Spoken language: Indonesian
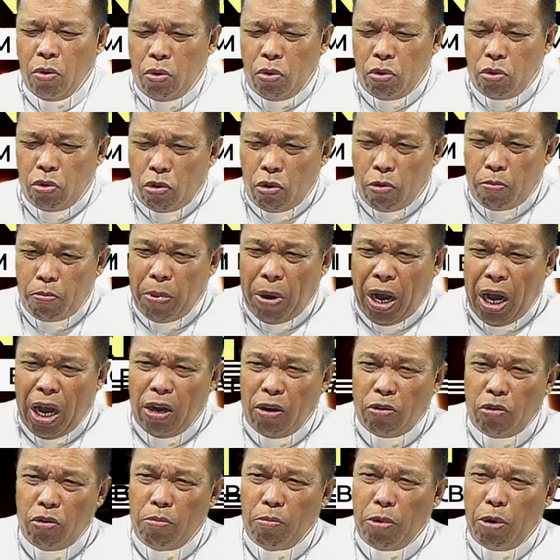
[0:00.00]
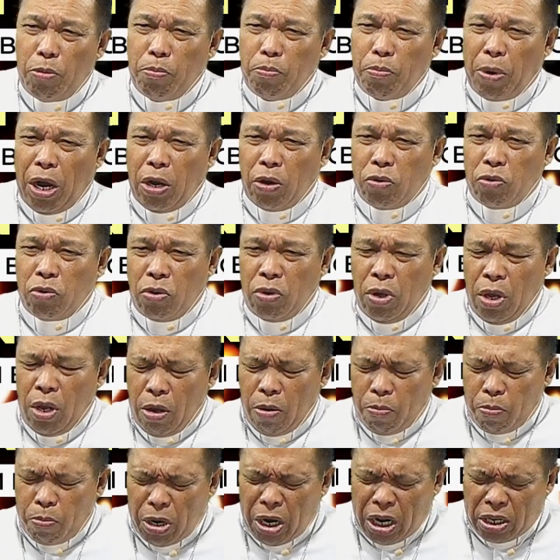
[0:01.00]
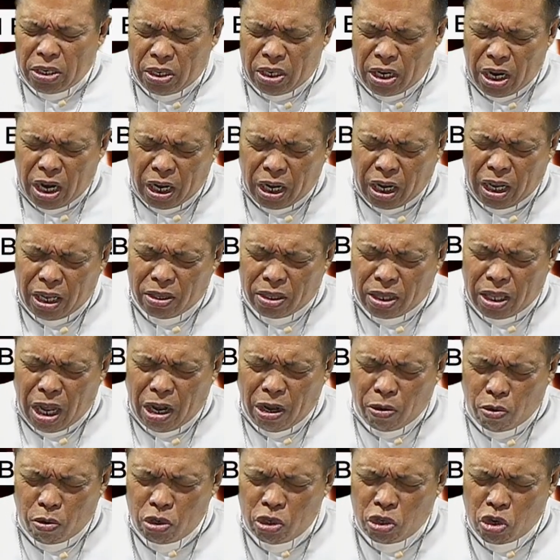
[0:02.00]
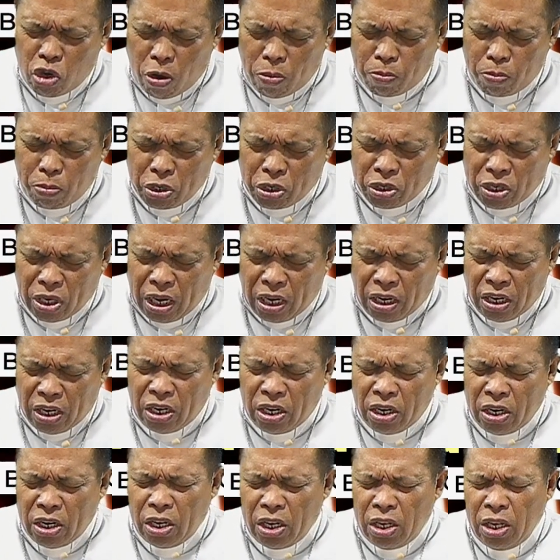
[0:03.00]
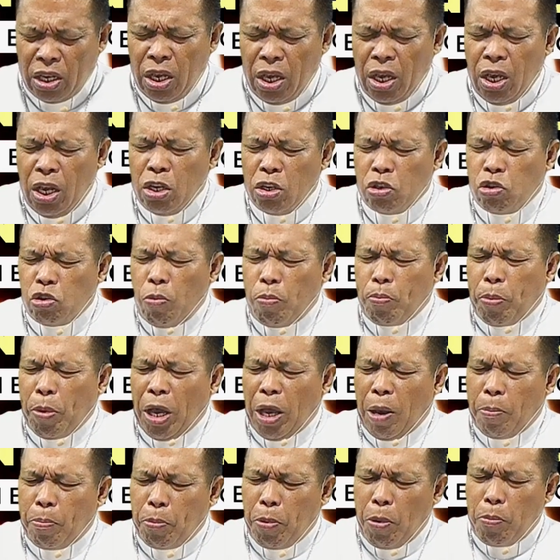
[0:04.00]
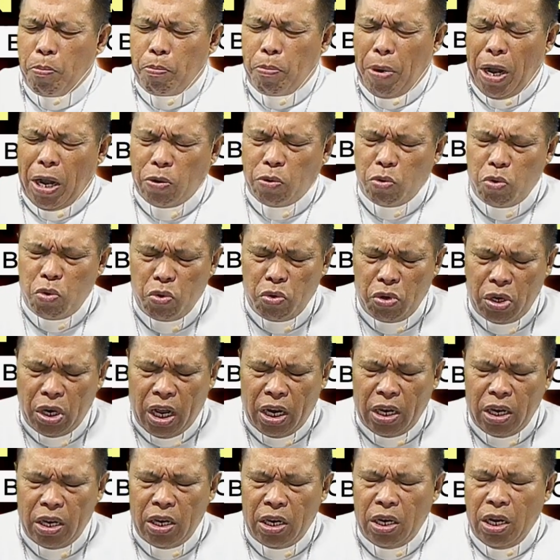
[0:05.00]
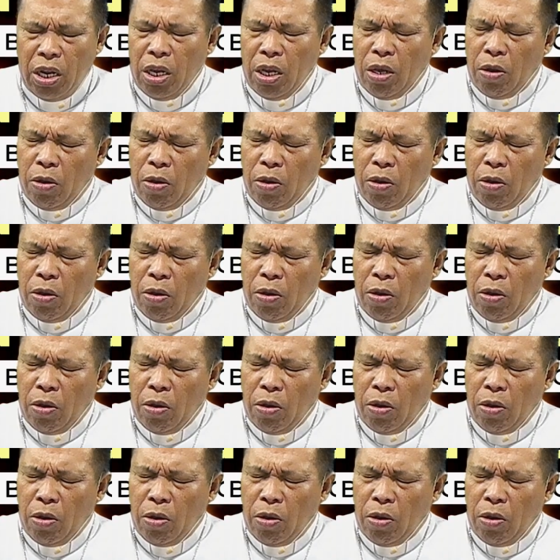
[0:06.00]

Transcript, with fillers: untuk bahu-membahu melaksanakan tanggung jawab besar ini supaya pembangunan